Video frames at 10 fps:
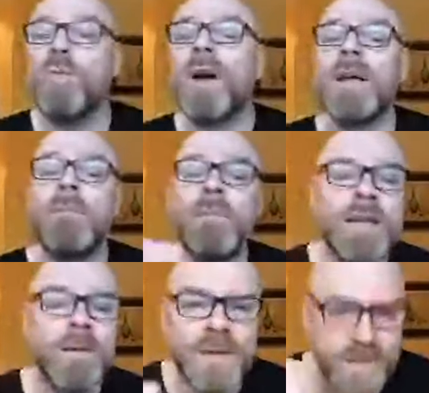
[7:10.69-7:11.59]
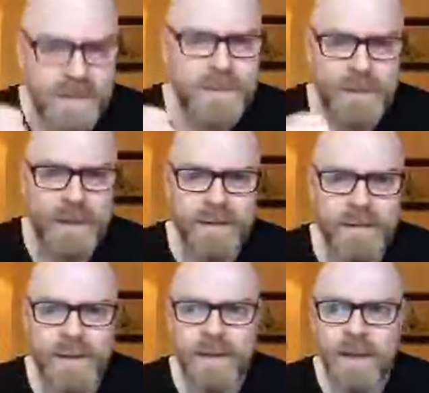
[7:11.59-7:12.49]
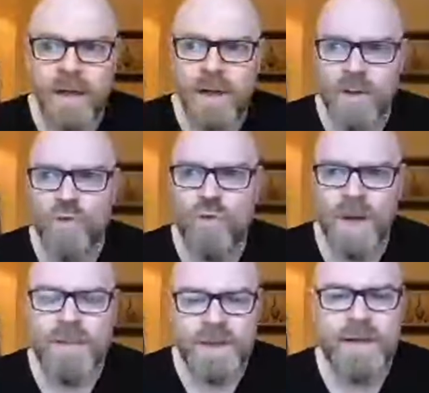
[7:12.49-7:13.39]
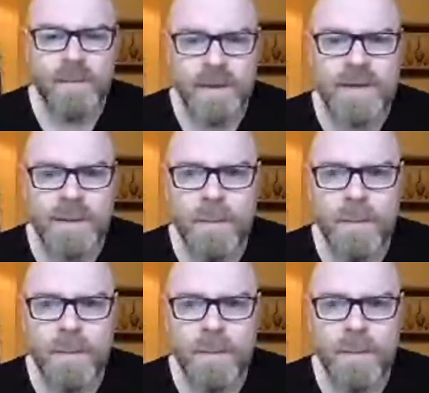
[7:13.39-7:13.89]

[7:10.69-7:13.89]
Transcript: bei mir Vertriebspartner werden. Du mein Mitarbeiter.